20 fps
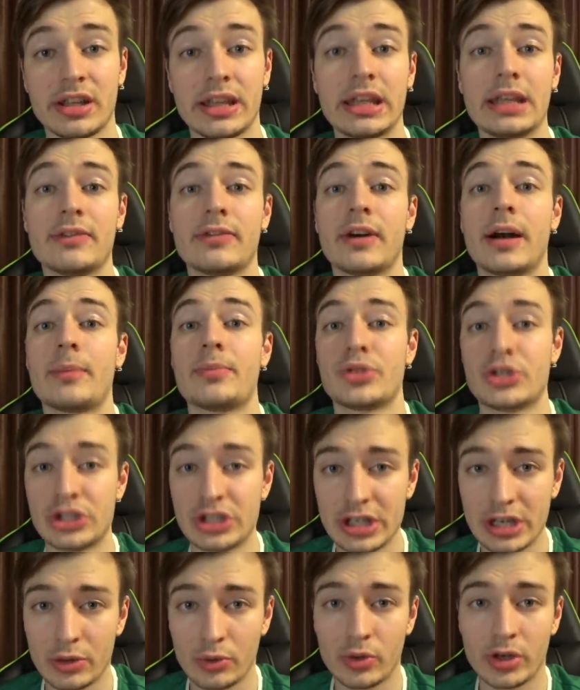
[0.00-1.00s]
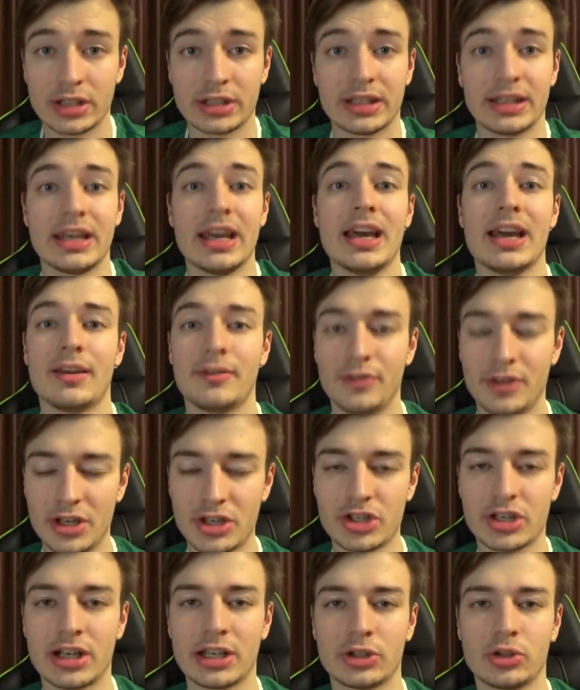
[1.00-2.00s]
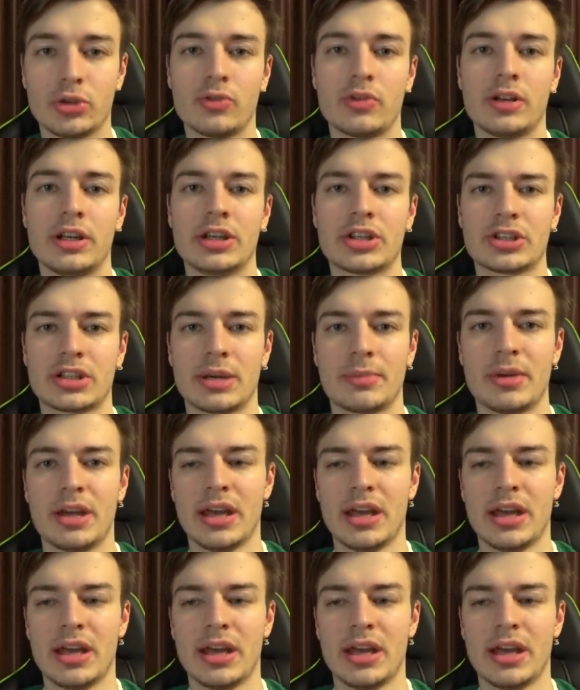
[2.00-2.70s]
и вообще у этой вещи готовы лишь там